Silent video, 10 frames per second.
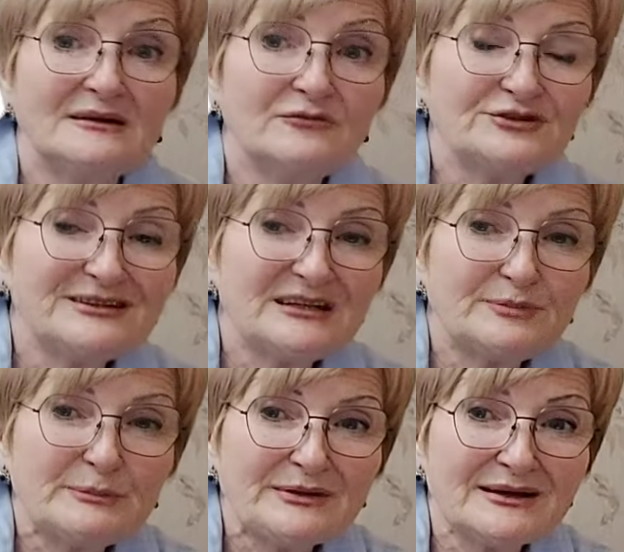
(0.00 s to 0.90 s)
Вот этот
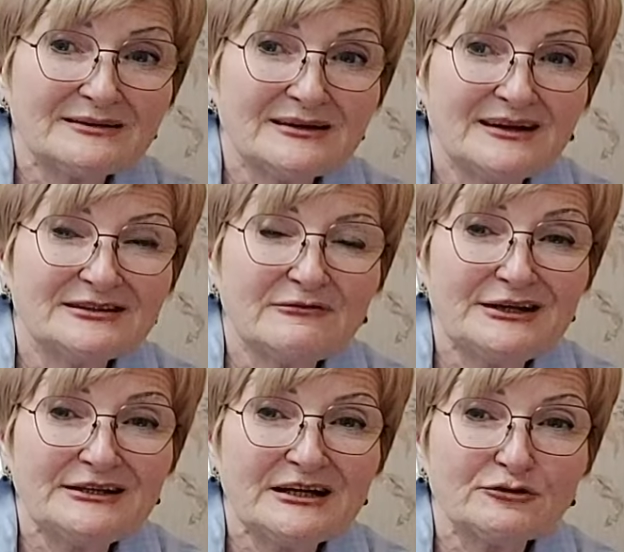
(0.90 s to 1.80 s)
препарат от
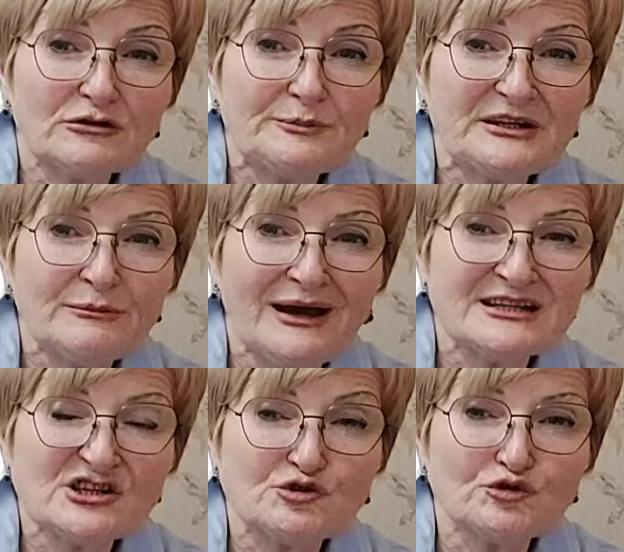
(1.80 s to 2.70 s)
давления, который
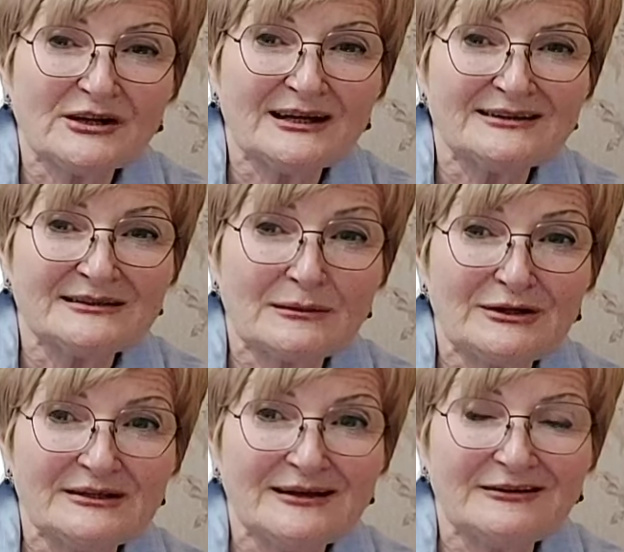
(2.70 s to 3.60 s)
принимается с утра, одна
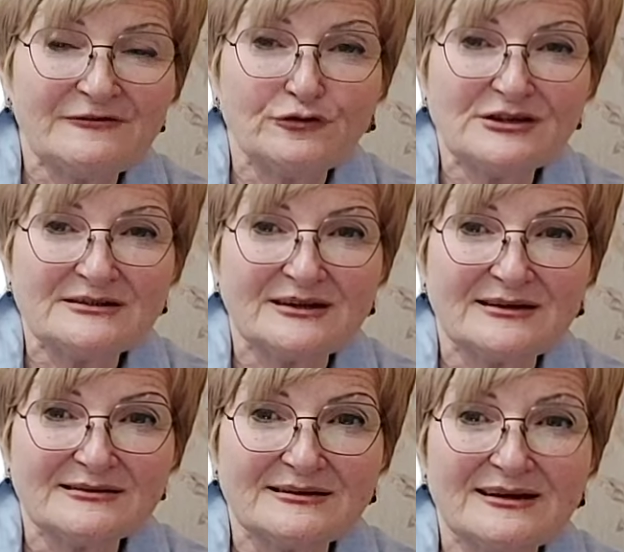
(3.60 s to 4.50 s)
таблетка, Арифон
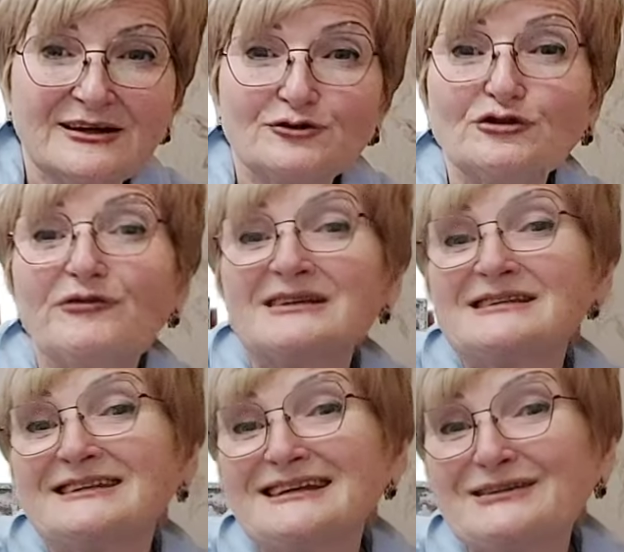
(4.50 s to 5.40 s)
Ретард. До
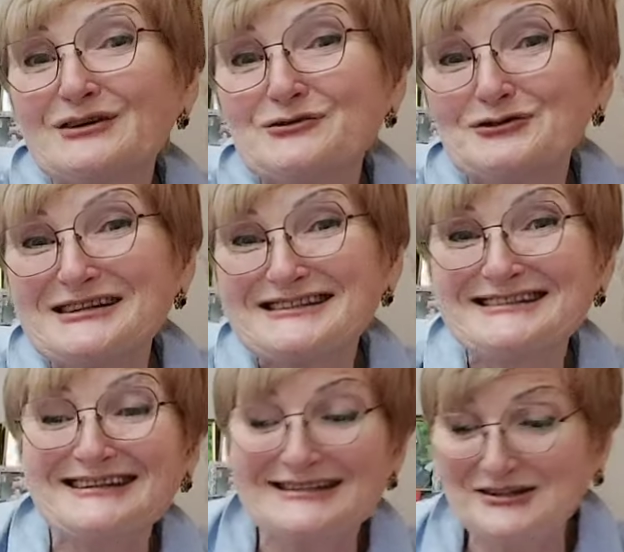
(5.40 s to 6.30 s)
23 -го года
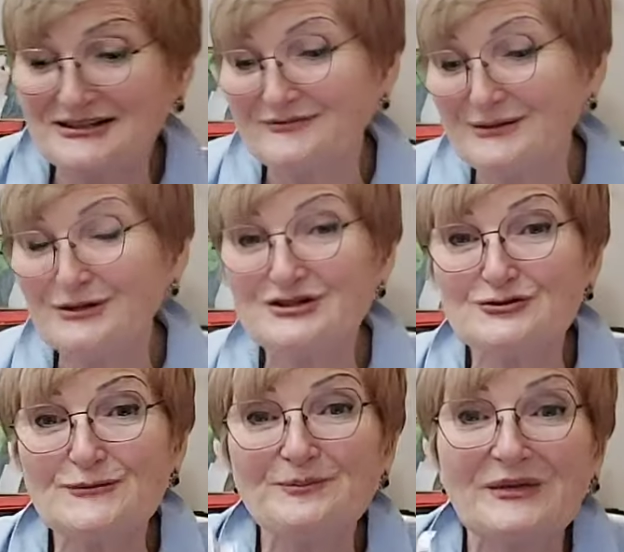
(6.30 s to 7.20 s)
здесь я сейчас
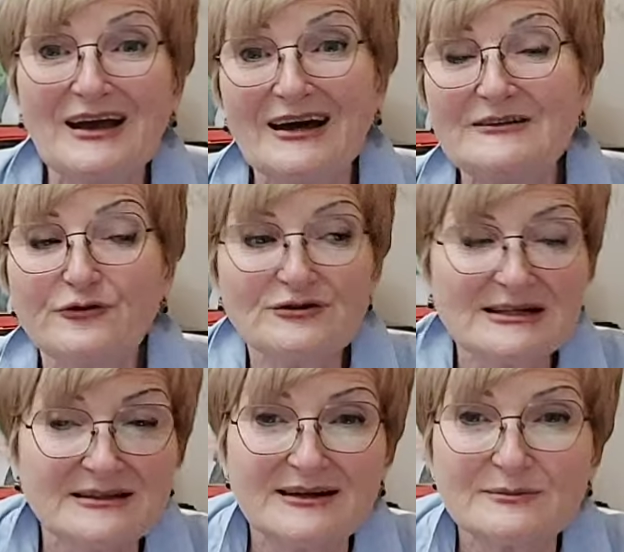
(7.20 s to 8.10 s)
выброшу. Арифон
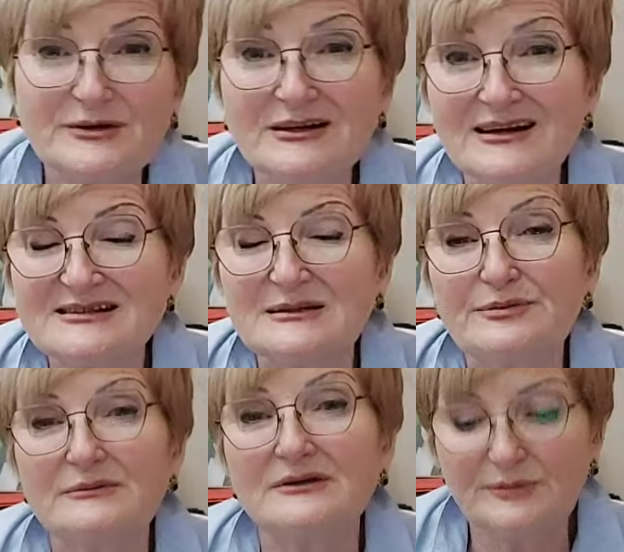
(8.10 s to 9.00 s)
Ретард,
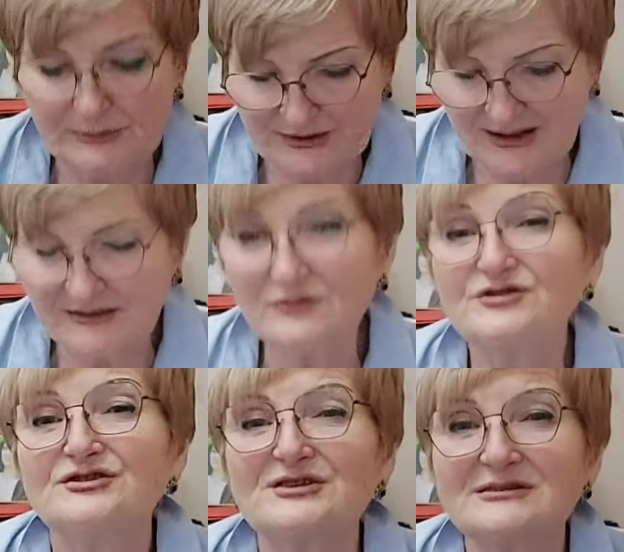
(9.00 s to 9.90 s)
прекрасный э, препарат, ну
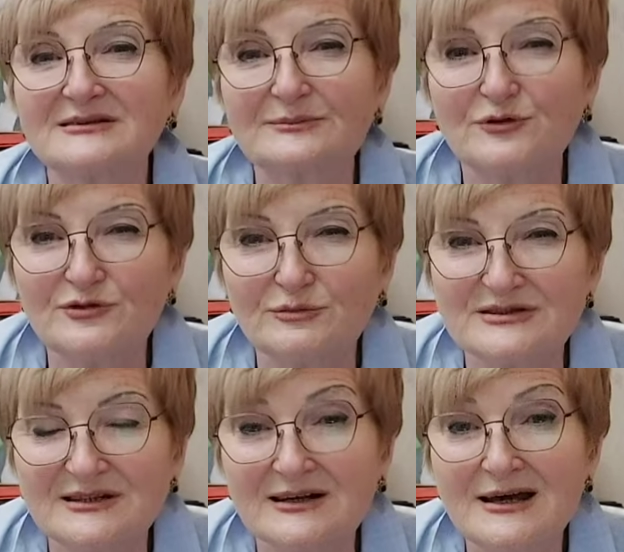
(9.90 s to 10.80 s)
сейчас так напомню
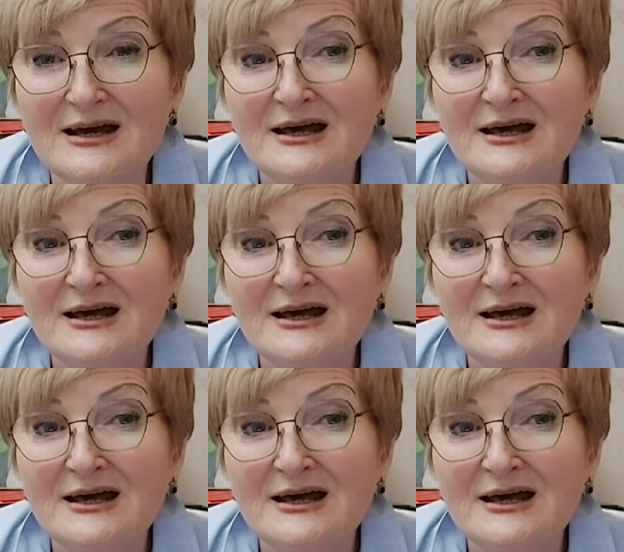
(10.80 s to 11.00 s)
быстро.